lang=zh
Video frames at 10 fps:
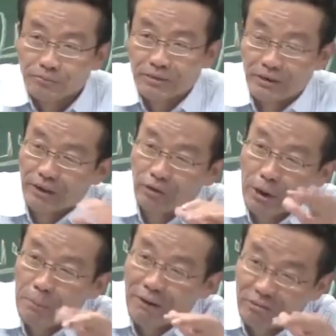这也
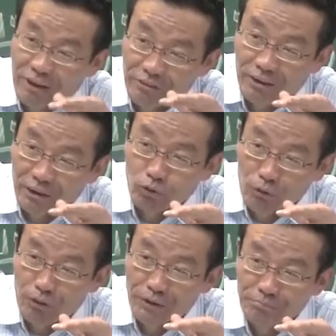叫一盘散沙的
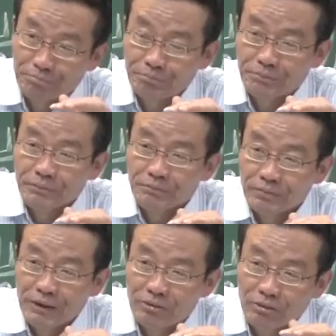中国人。
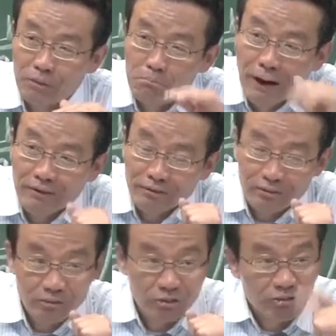但是这个门
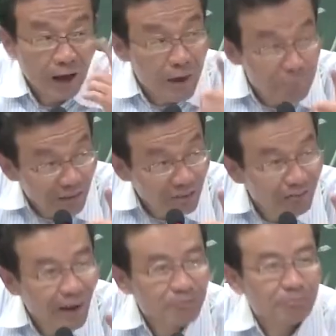是家门，
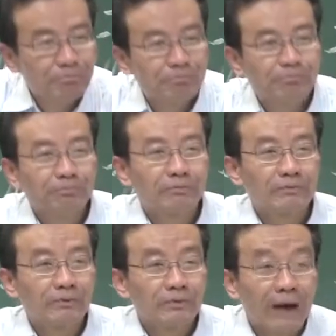是吧？
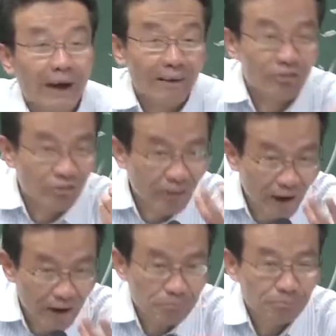它还是
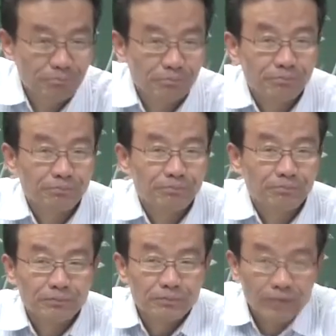家，
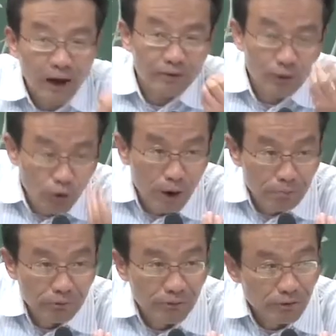家的内
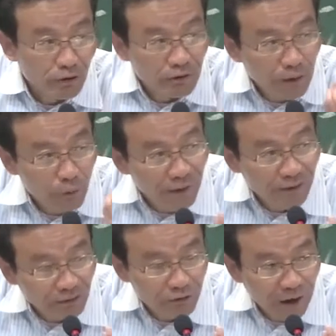部有它
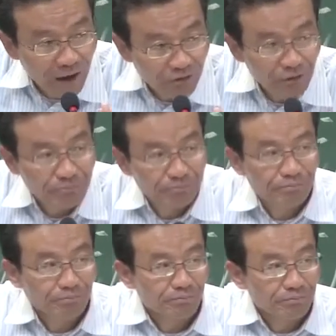伦理的法则，
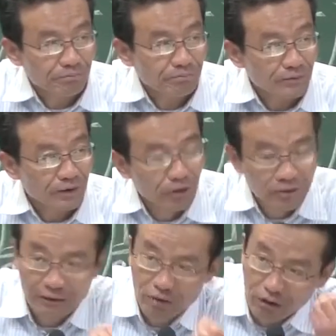
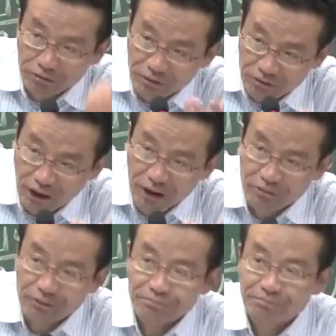有它道德的价
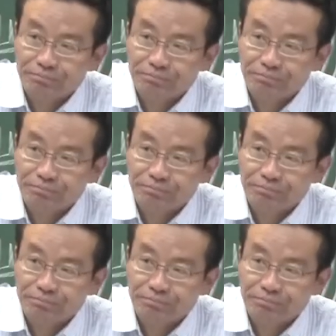值。